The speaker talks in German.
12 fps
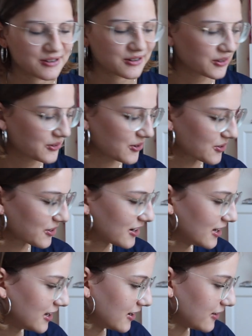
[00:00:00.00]
und gucken,
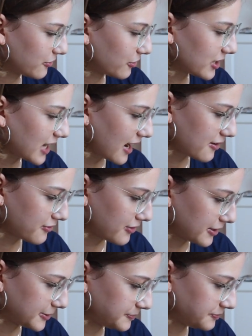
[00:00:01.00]
wo ich
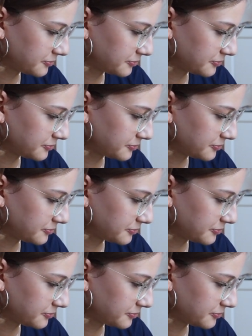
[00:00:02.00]
anfange.